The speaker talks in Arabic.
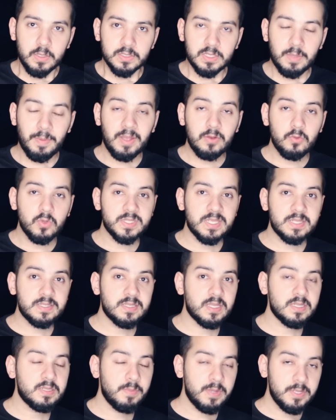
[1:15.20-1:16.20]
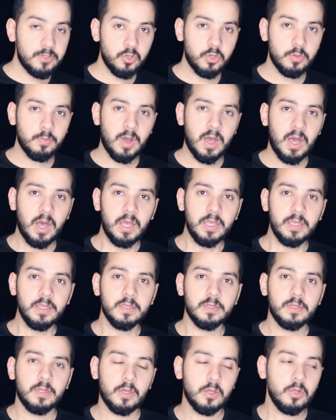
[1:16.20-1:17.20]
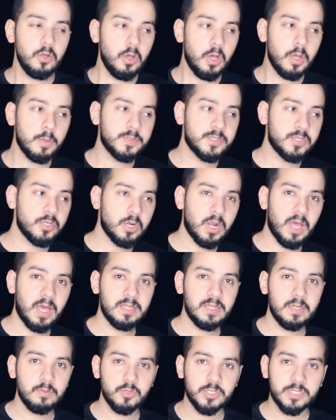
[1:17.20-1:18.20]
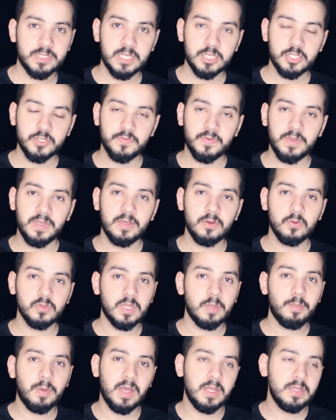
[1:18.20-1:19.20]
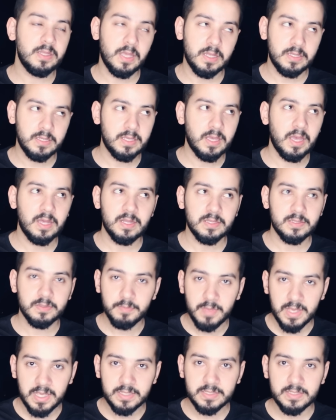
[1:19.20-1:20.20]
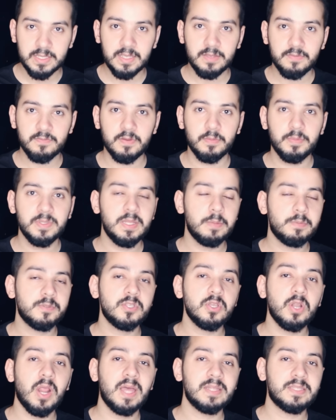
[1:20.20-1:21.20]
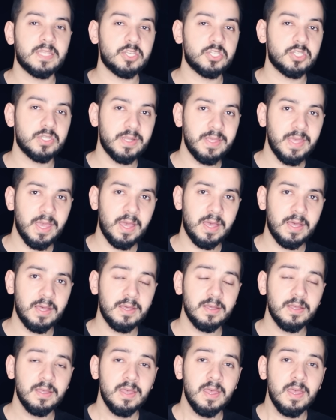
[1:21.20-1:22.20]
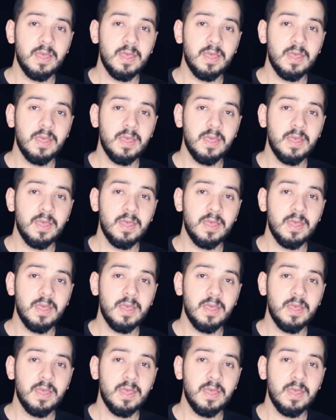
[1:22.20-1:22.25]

طبعا وسط صدمتهم هاي نقلوها بسرعة للمستشفى وطبعا يعني كانت ميتة فبدأ بسرعة تشريحها